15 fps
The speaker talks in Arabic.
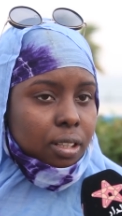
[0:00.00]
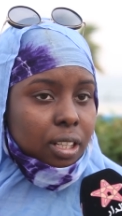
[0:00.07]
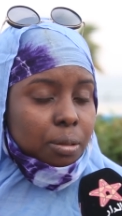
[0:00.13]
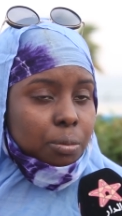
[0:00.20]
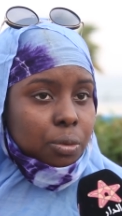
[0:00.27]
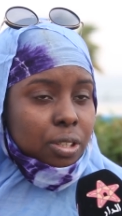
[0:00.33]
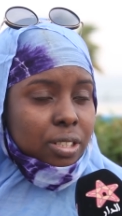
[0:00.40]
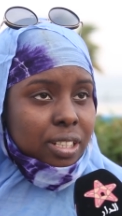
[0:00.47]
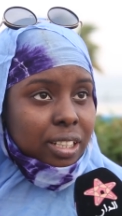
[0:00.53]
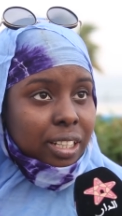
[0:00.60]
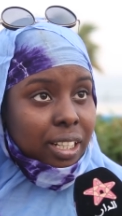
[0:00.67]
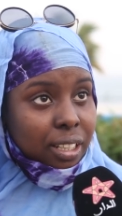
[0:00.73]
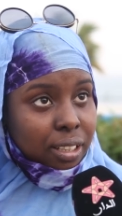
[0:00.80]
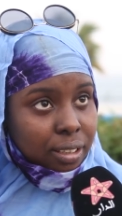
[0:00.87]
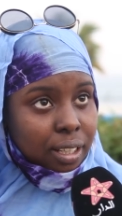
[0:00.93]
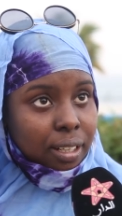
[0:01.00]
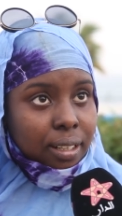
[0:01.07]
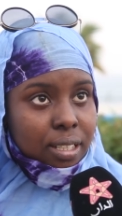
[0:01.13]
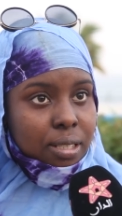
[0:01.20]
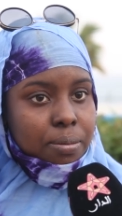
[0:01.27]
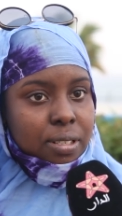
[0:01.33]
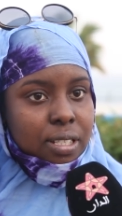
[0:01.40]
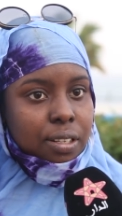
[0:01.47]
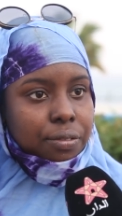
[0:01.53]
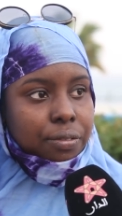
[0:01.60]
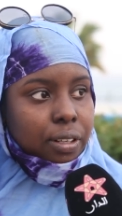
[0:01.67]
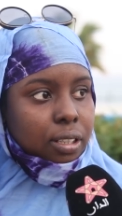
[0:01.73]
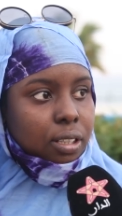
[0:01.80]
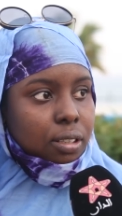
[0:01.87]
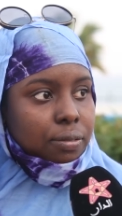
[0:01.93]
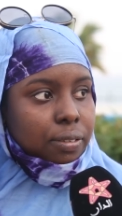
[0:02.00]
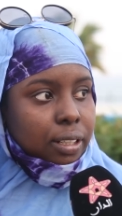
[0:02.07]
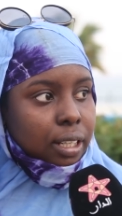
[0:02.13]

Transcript: الاعلام الموريتاني هي اللي تضرات بزاف في هذه